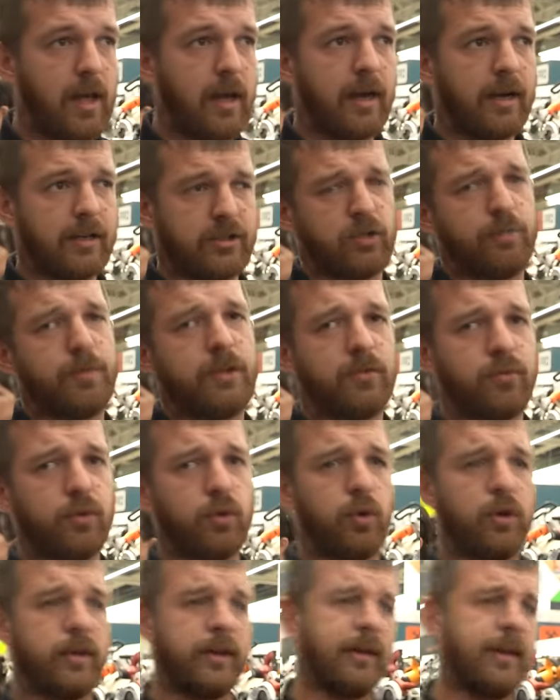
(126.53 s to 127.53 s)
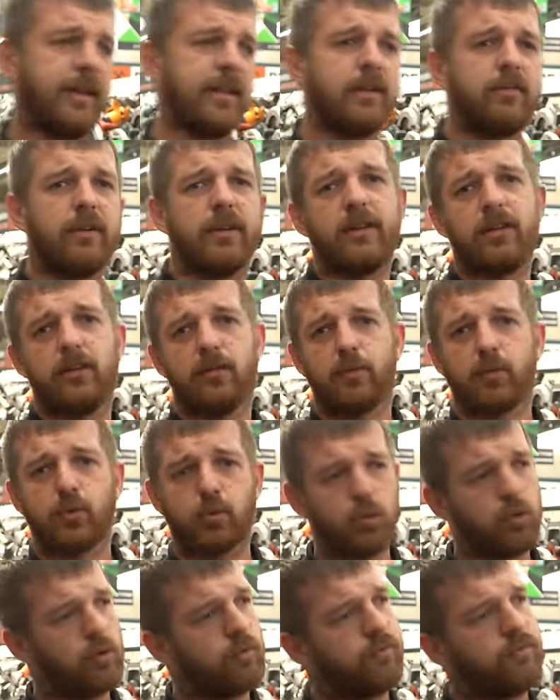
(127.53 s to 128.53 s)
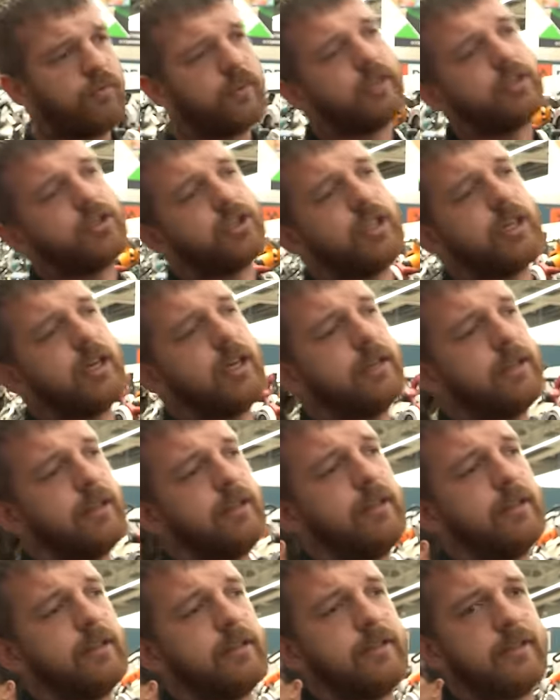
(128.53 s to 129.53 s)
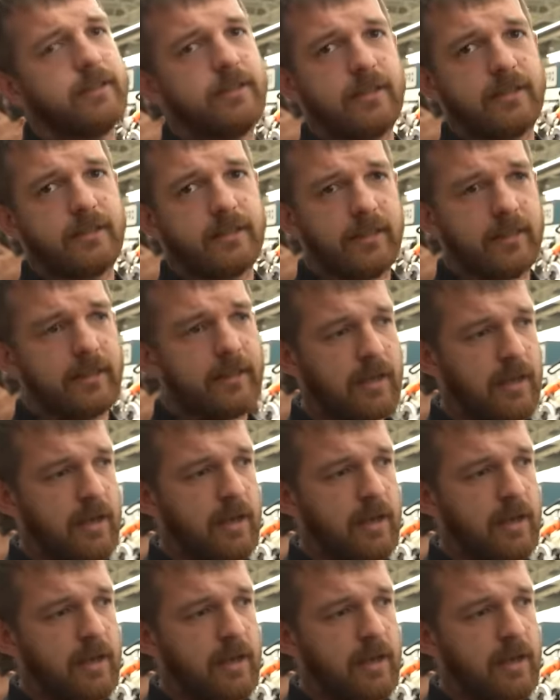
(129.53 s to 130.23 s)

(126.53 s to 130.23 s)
Особенно вдоль, когда не хватило брусков, вы начинаете делать из доски,